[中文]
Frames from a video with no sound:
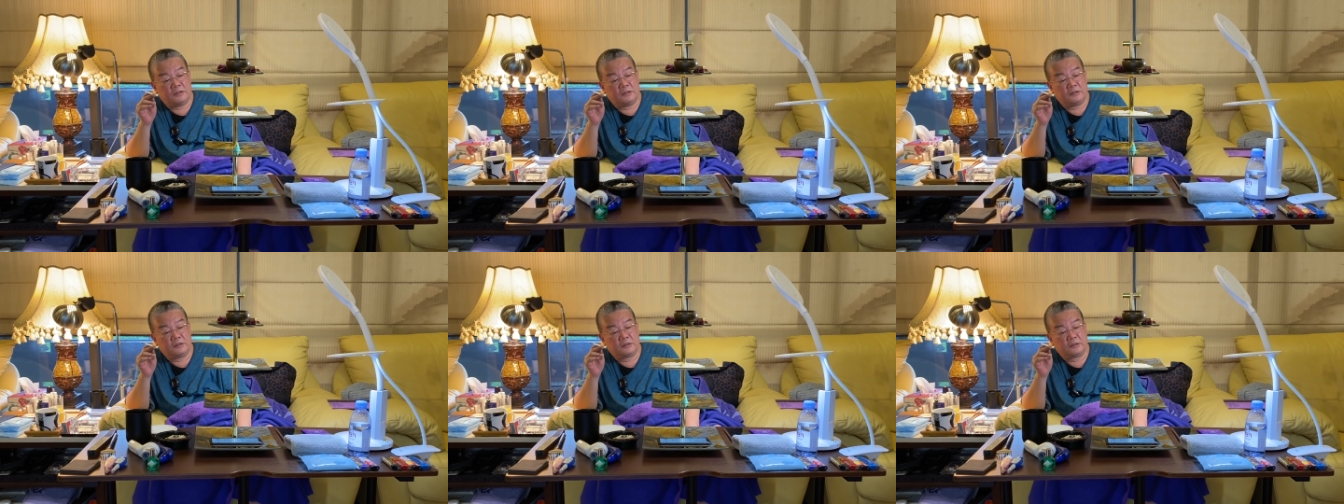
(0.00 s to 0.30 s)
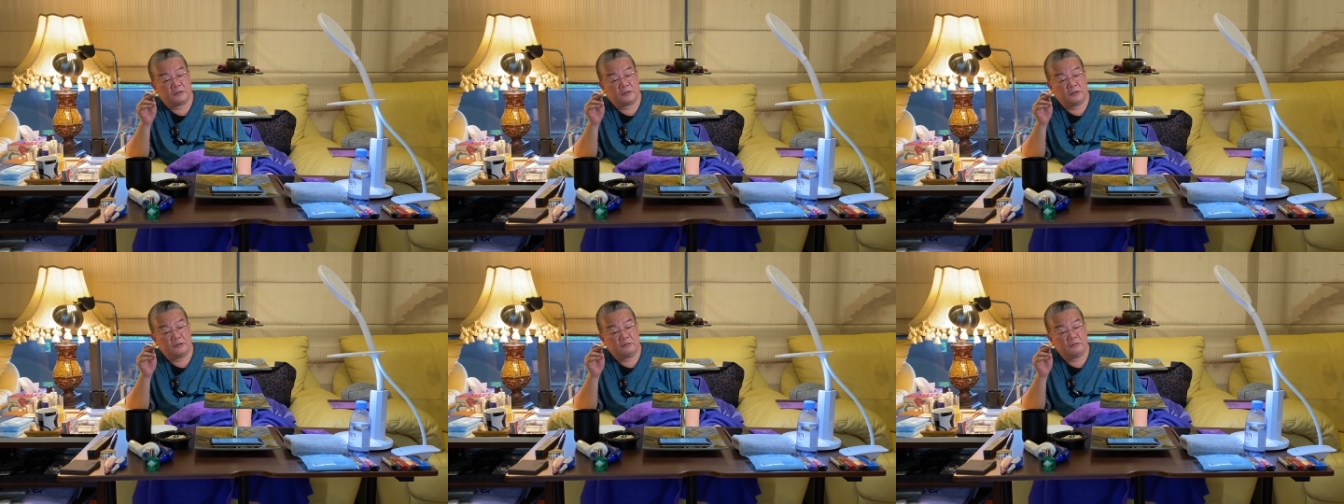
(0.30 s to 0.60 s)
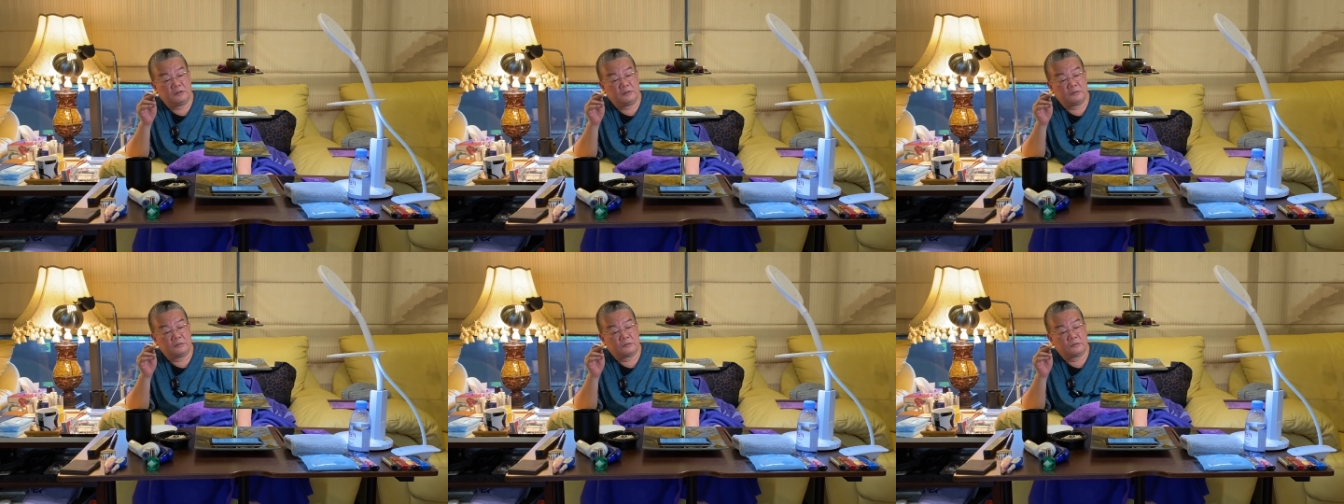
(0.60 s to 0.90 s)
一个单
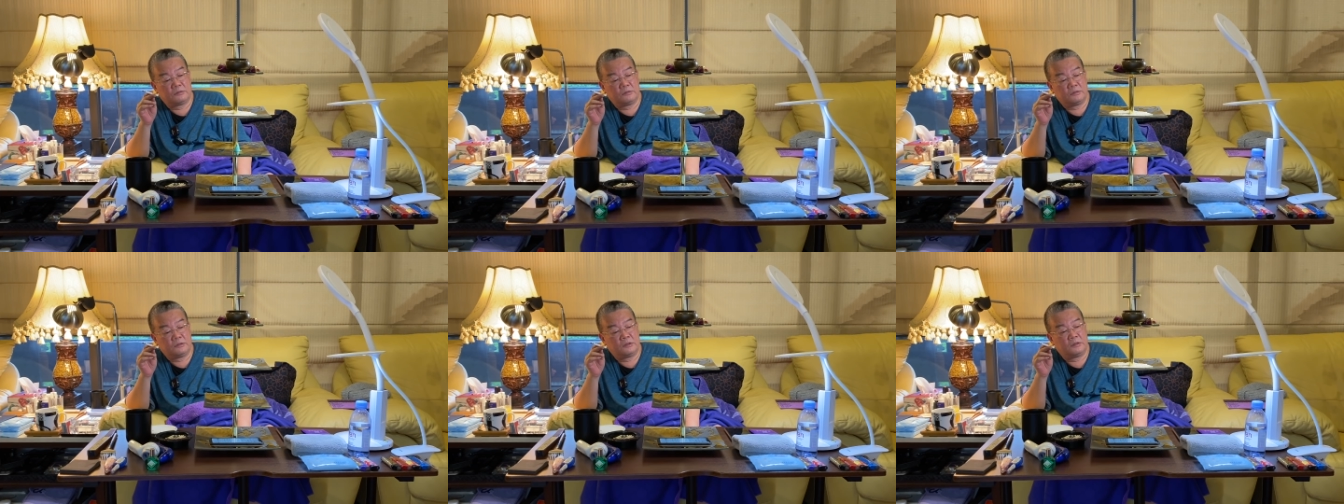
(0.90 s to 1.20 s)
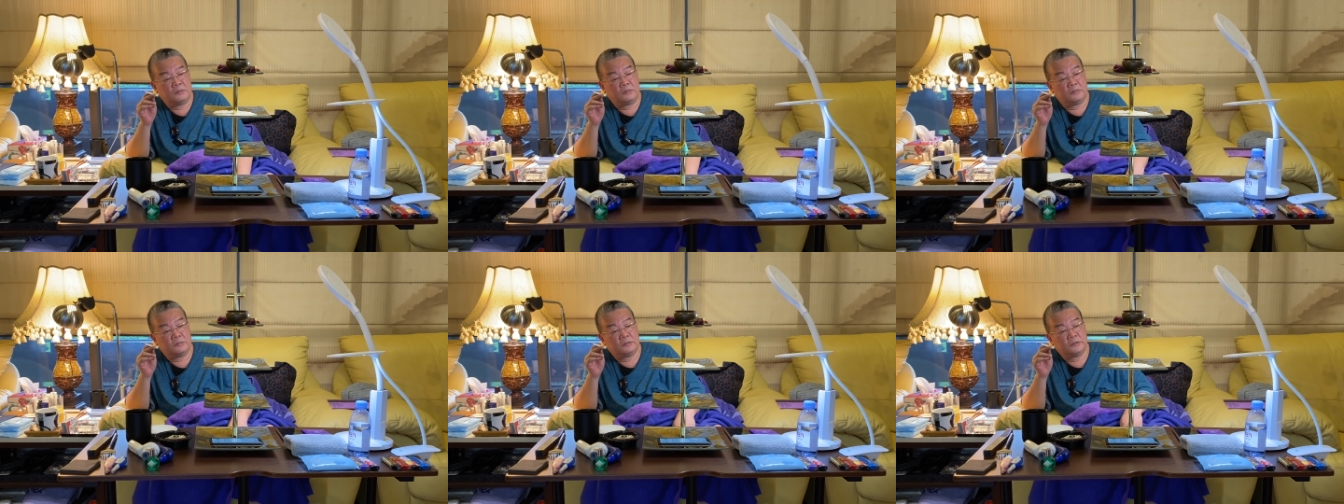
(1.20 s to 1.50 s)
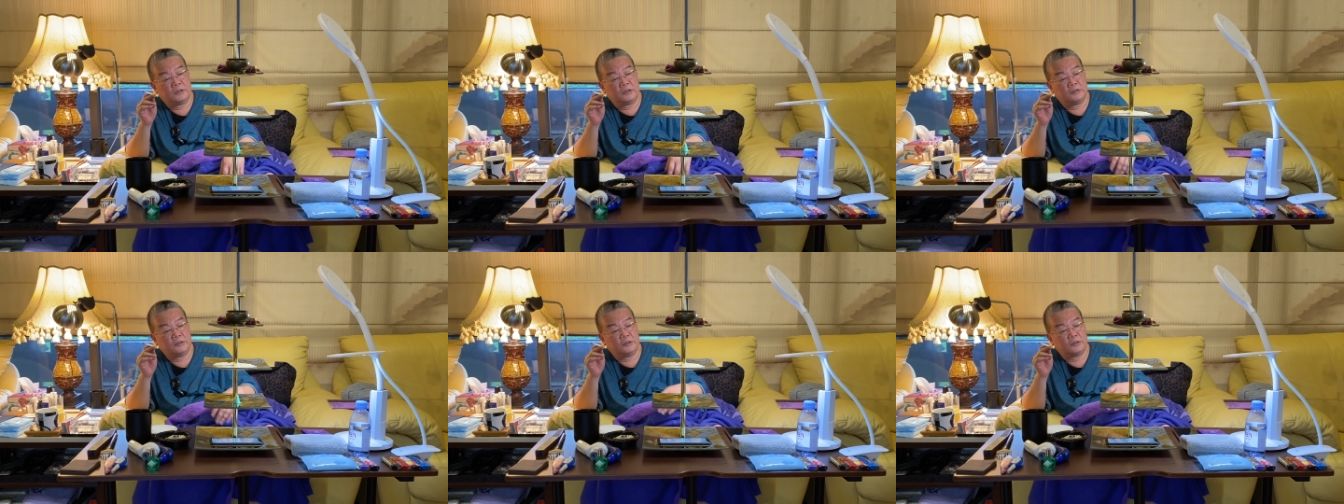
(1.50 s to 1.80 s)
位就说哦，人
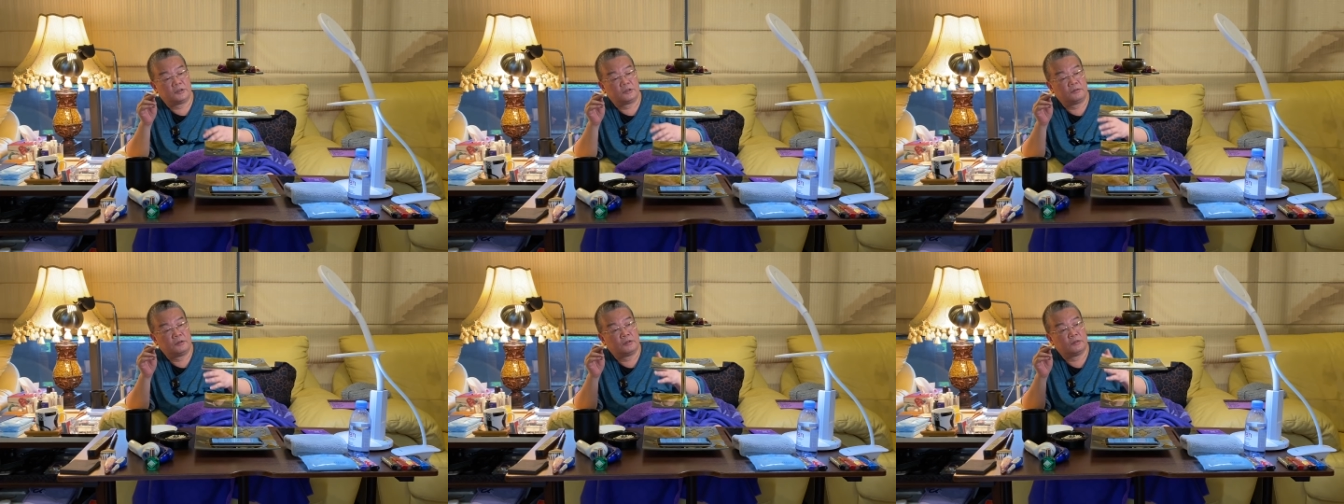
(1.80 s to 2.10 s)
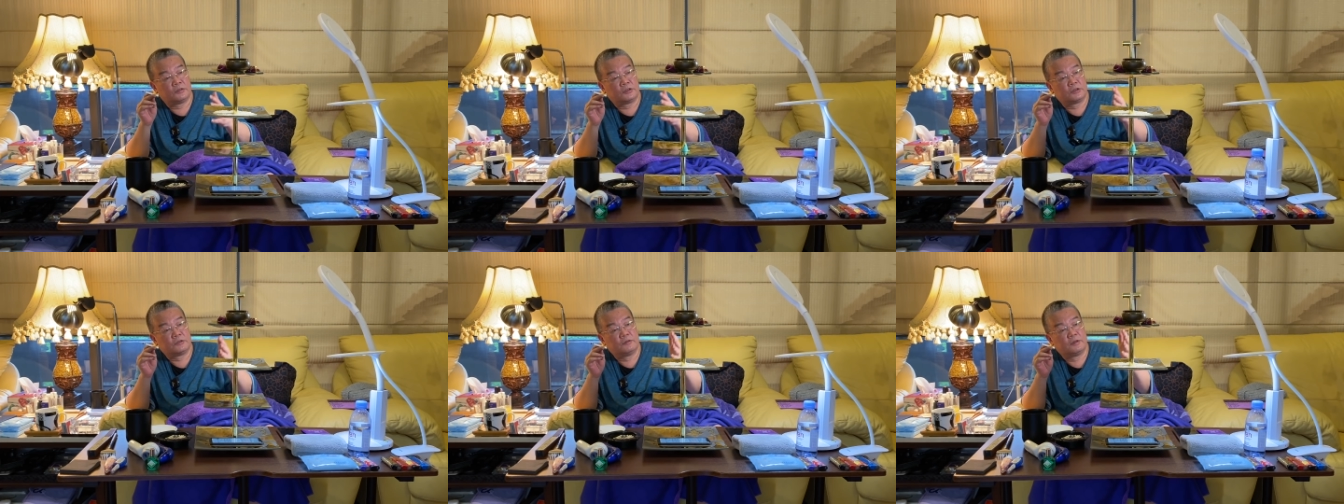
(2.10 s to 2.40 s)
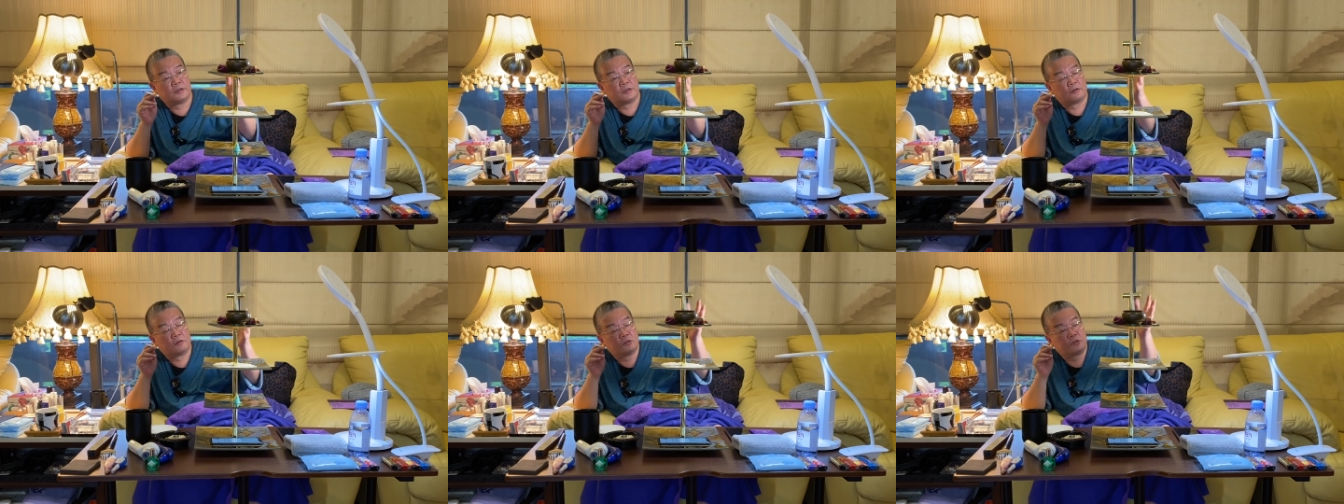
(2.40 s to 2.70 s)
家也希望有机会
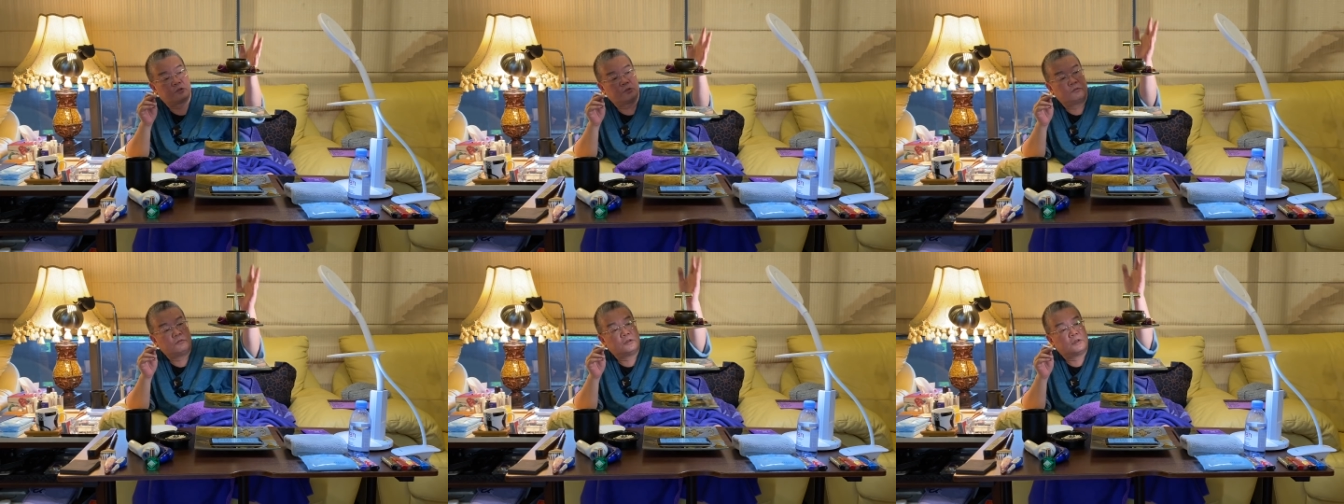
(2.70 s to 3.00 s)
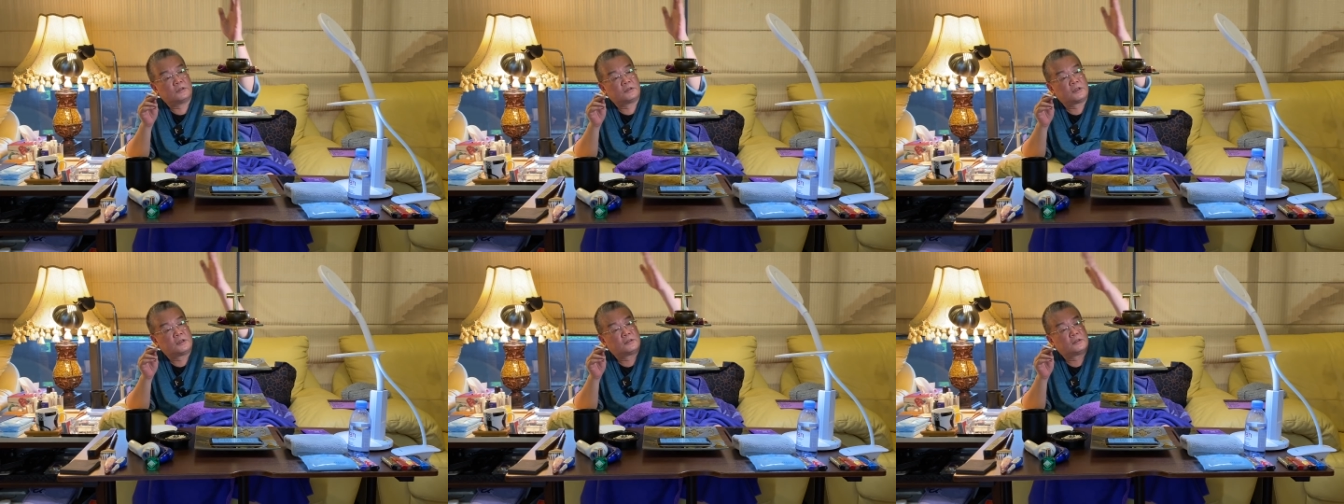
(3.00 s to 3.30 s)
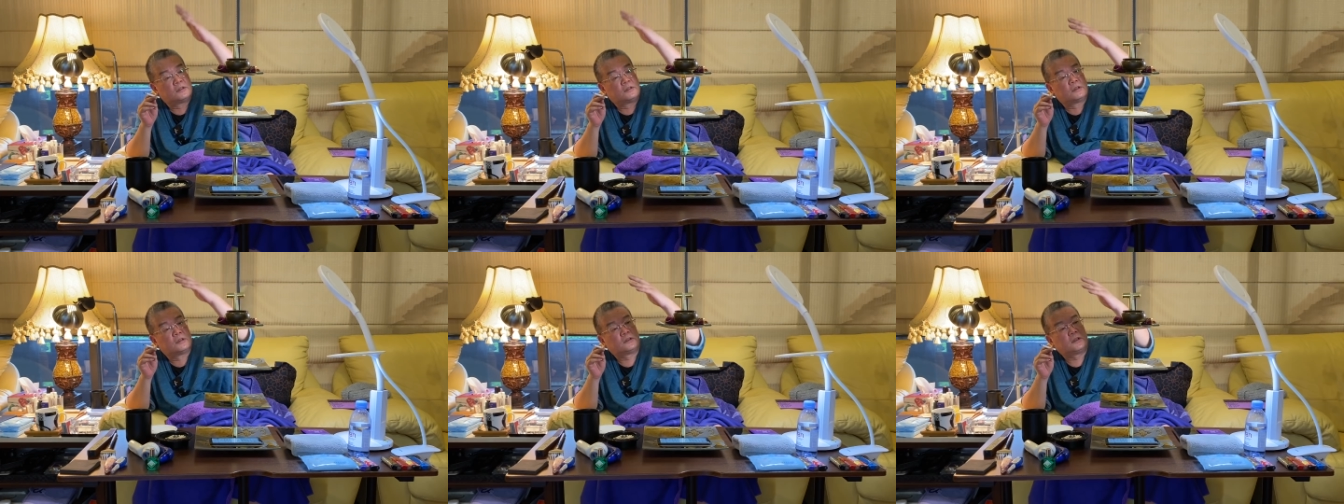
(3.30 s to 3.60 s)
能够修一个这样
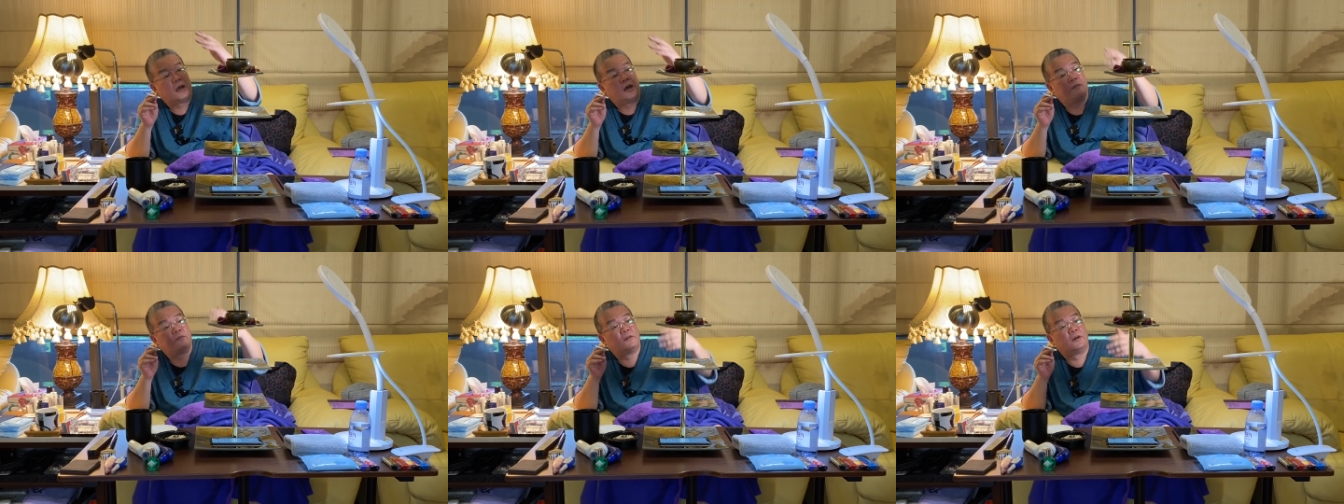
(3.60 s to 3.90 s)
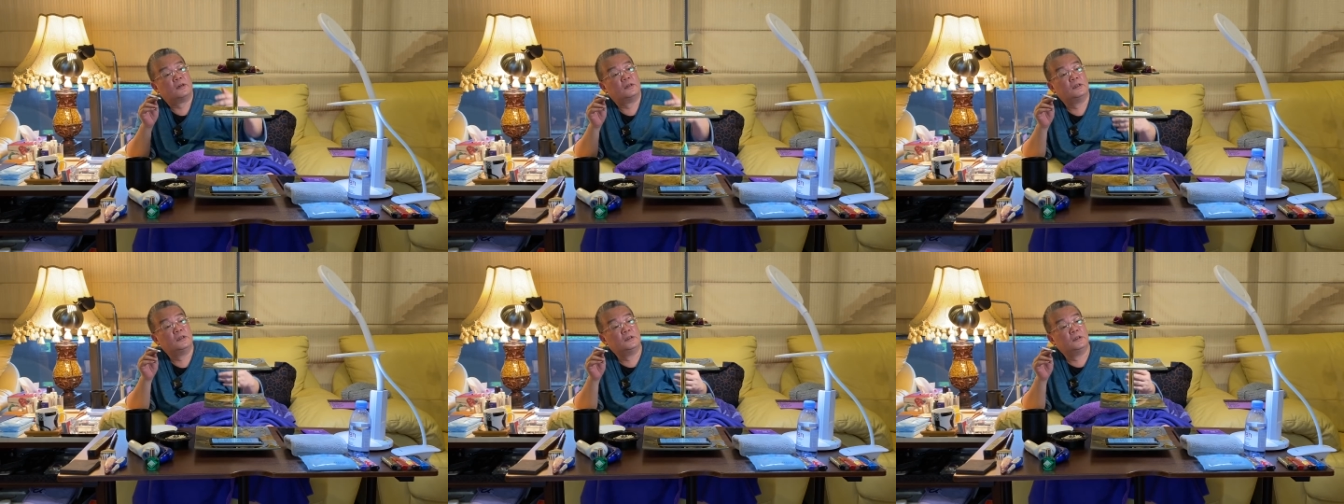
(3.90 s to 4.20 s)
的一个大法，